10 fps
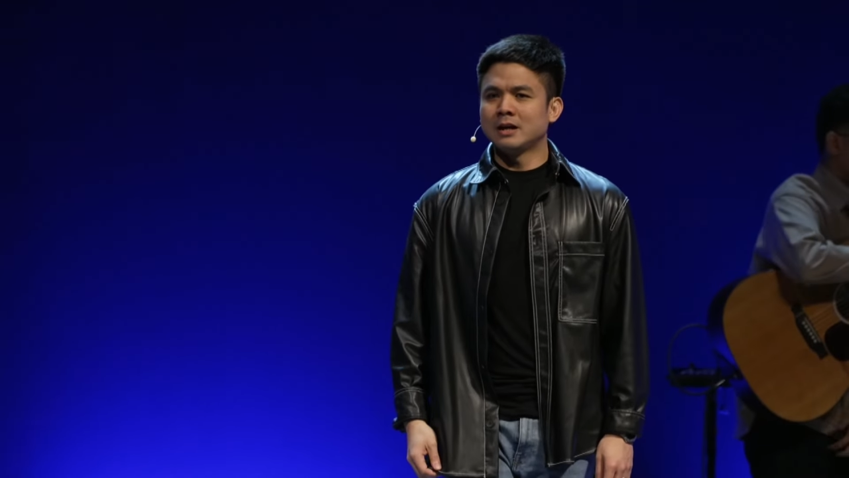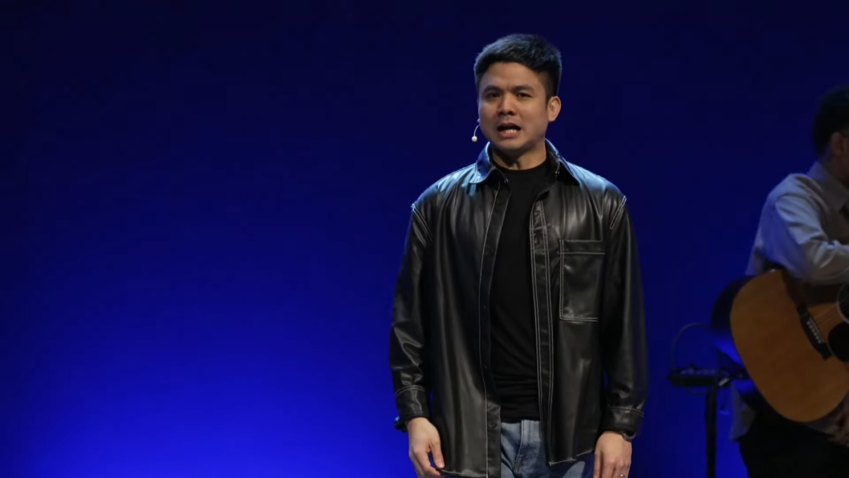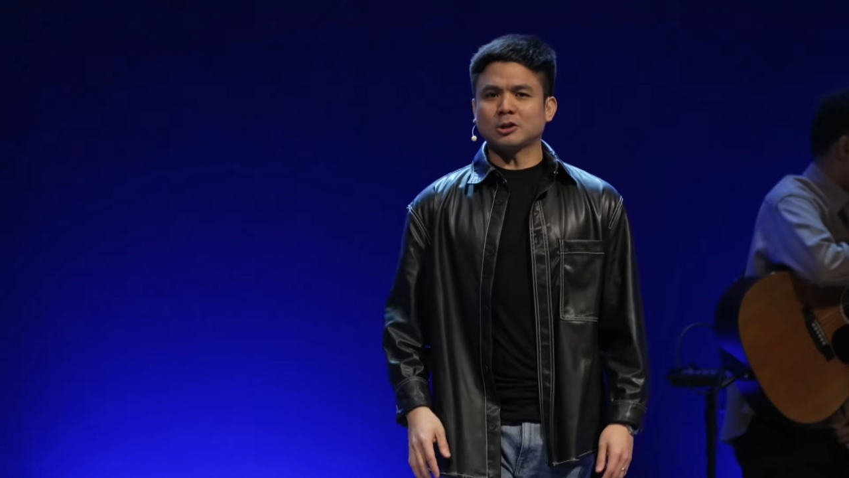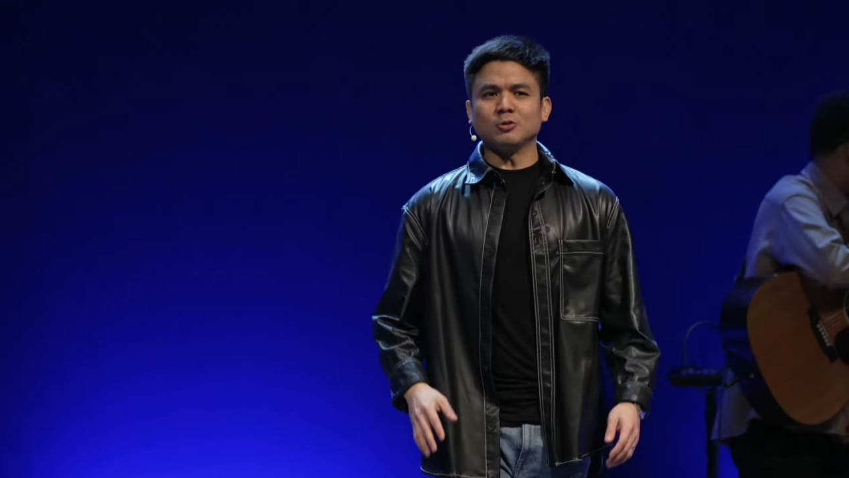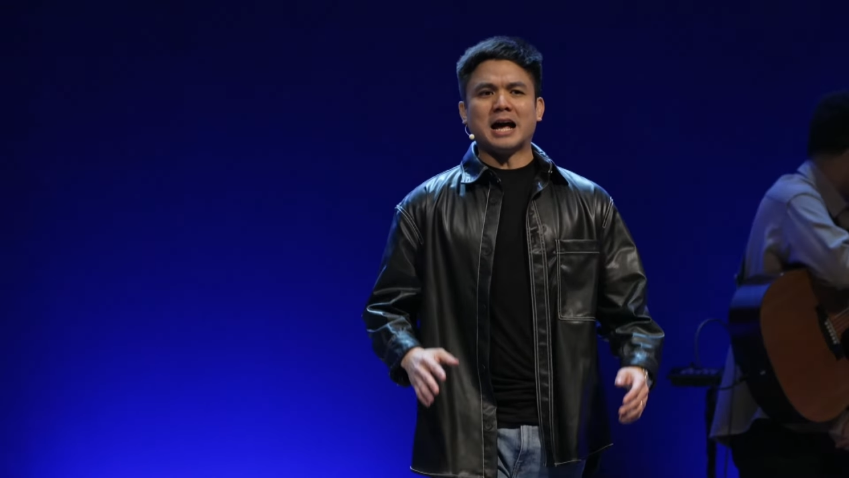
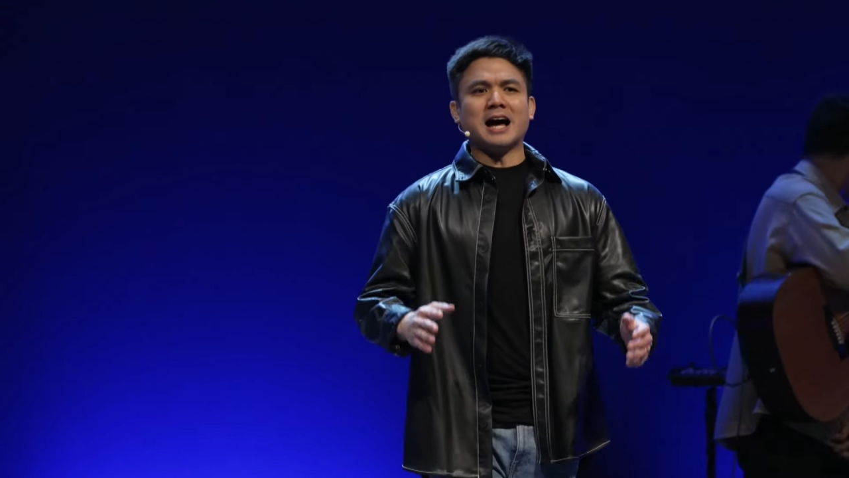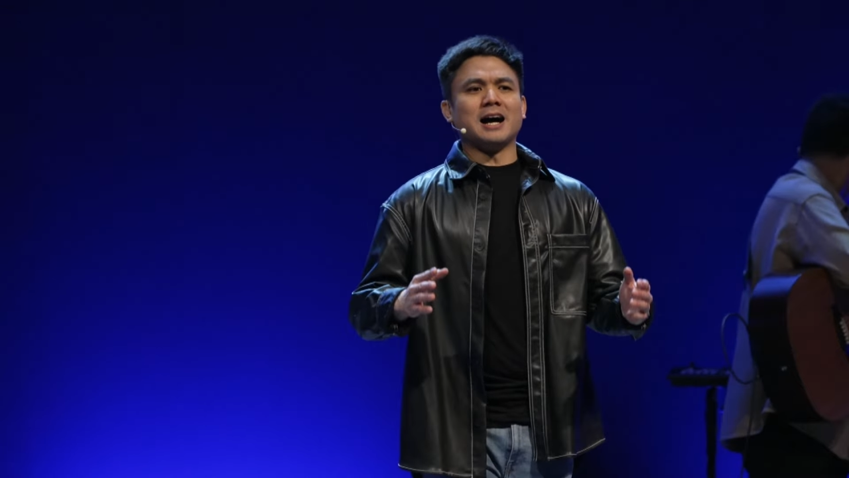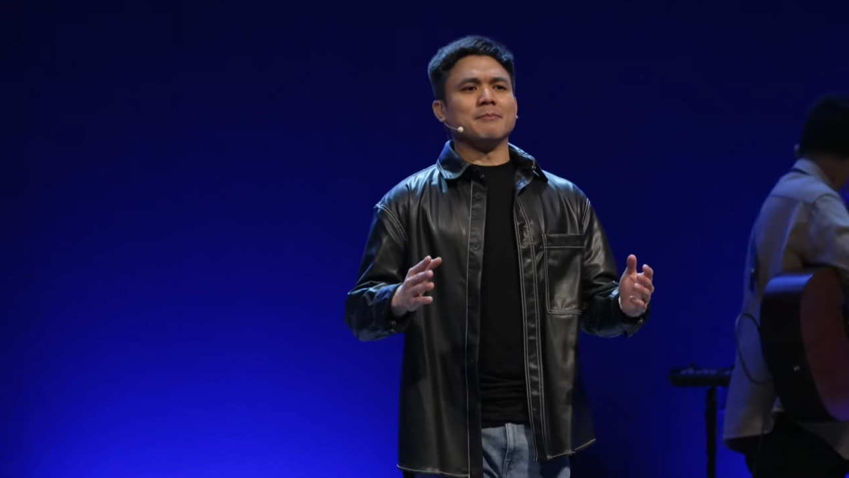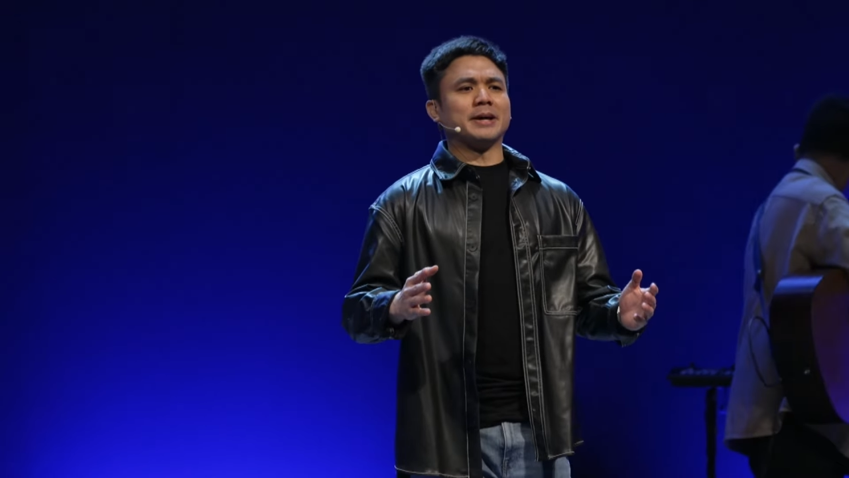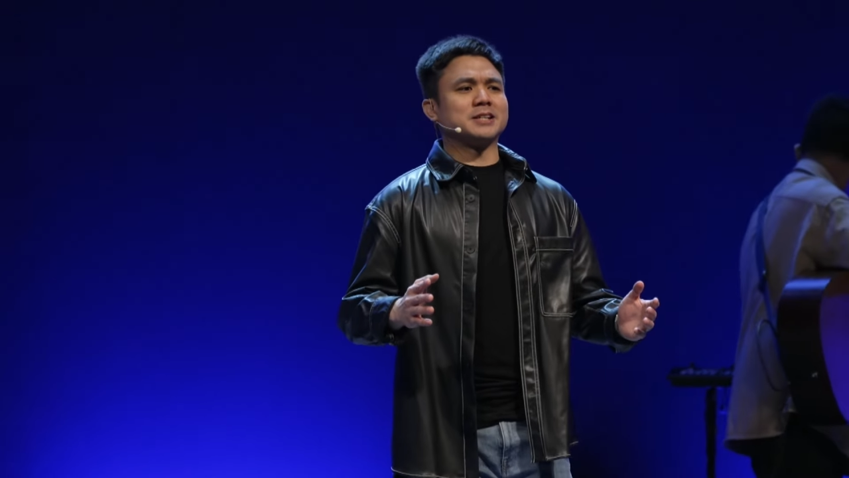At kung
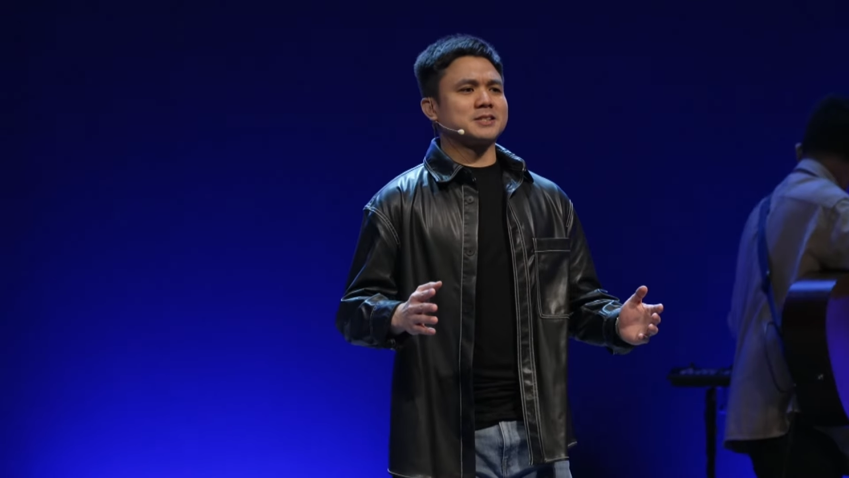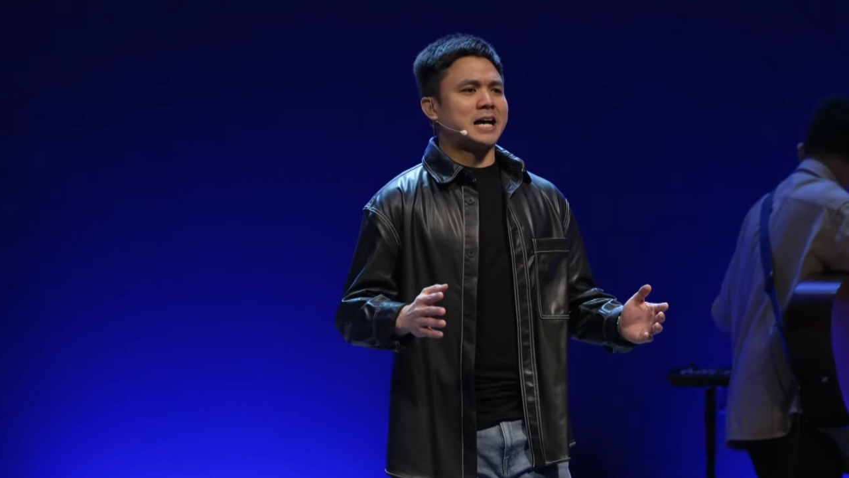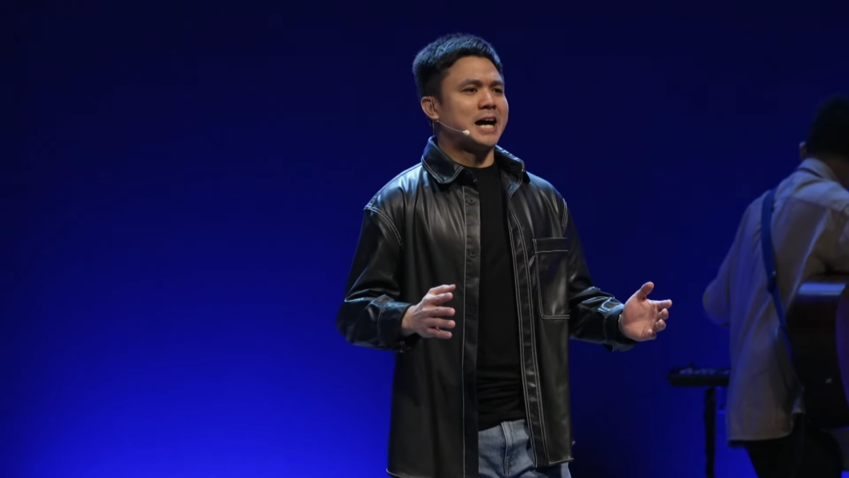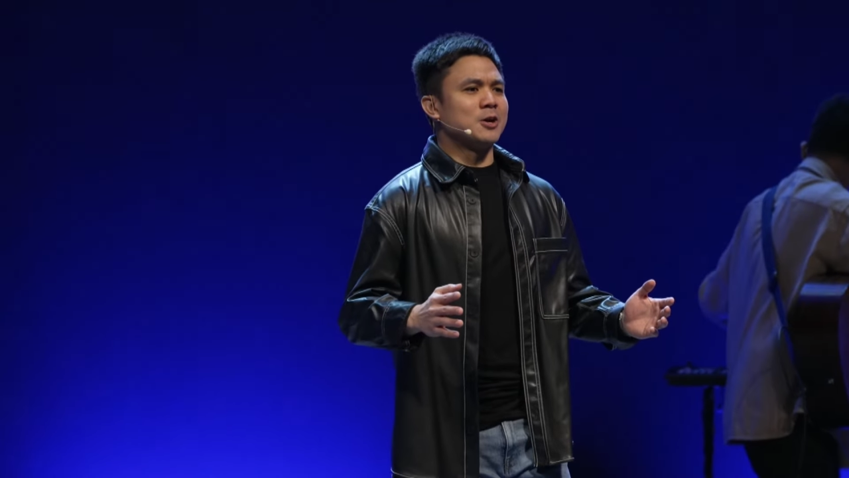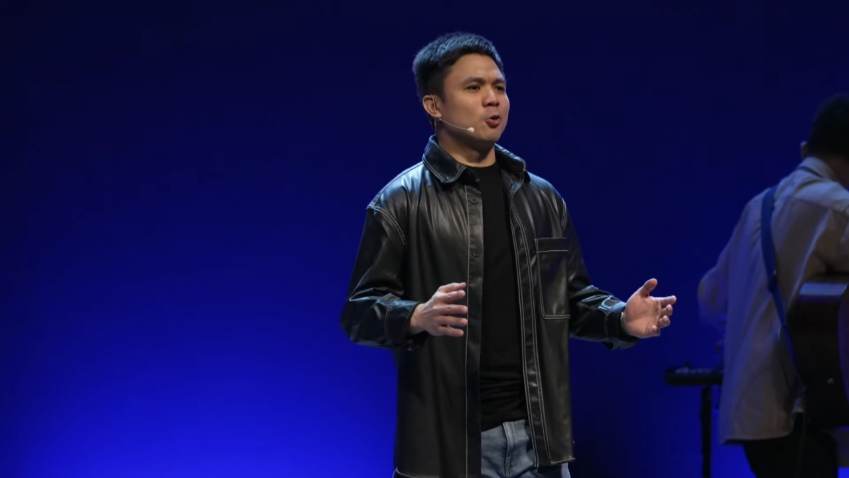na-amaze
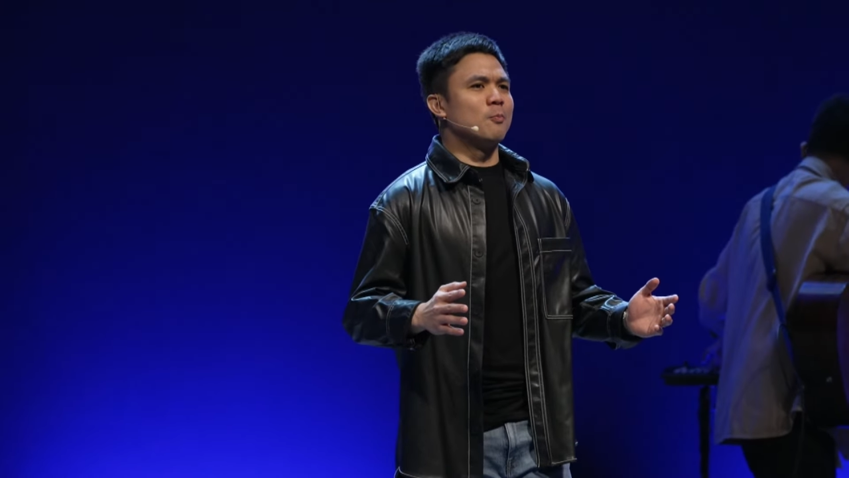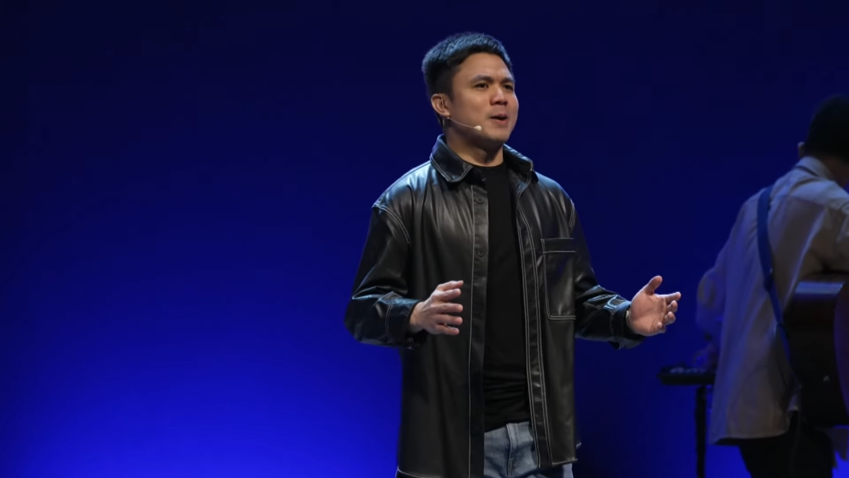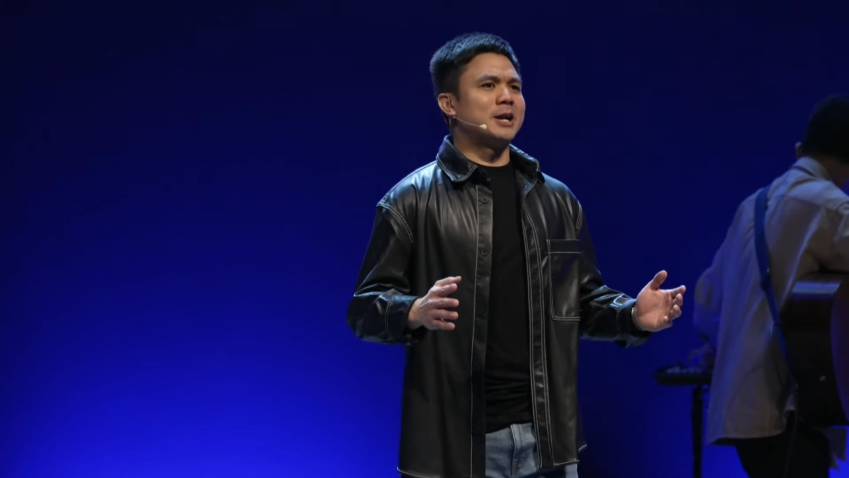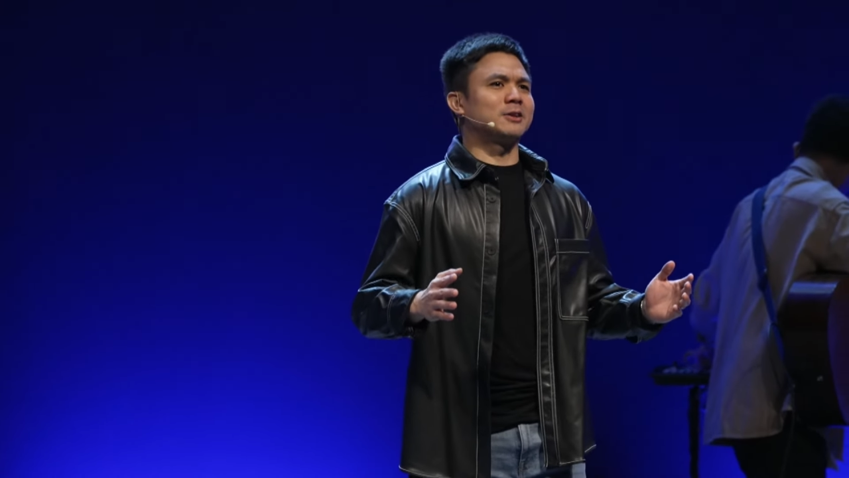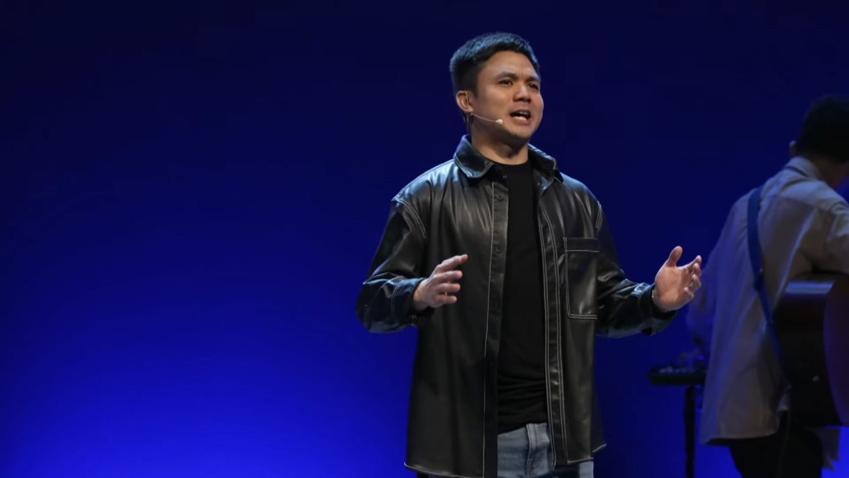tayo kung
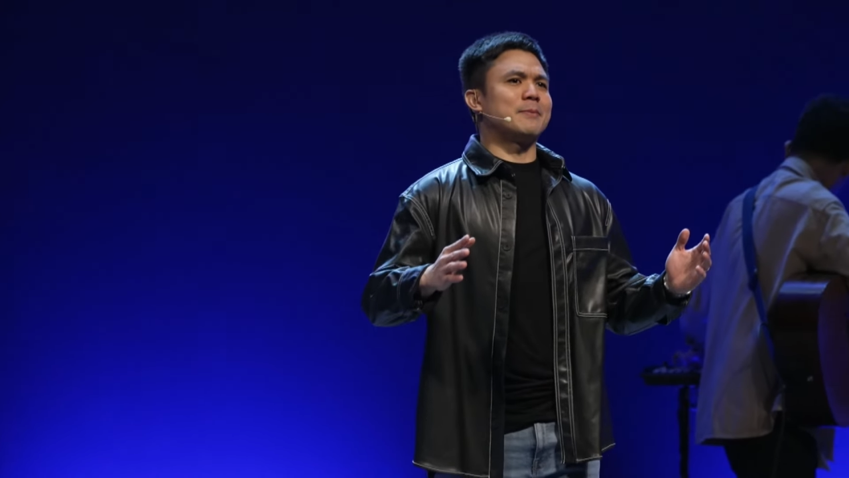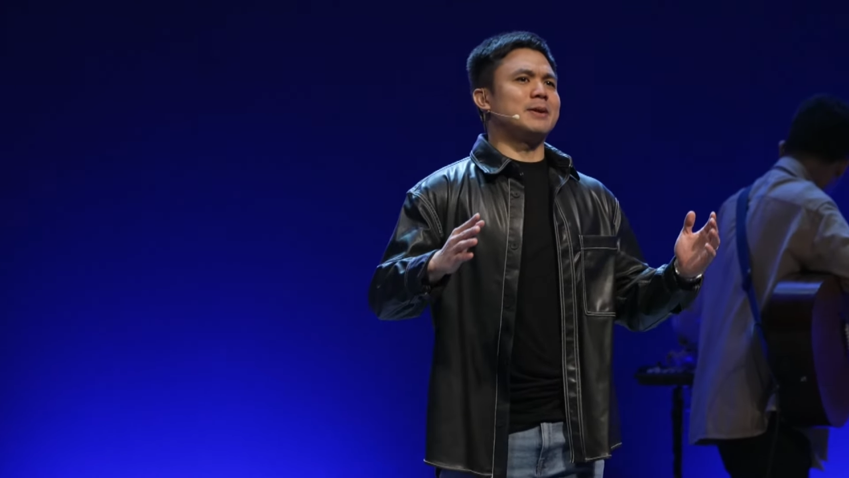paano tayo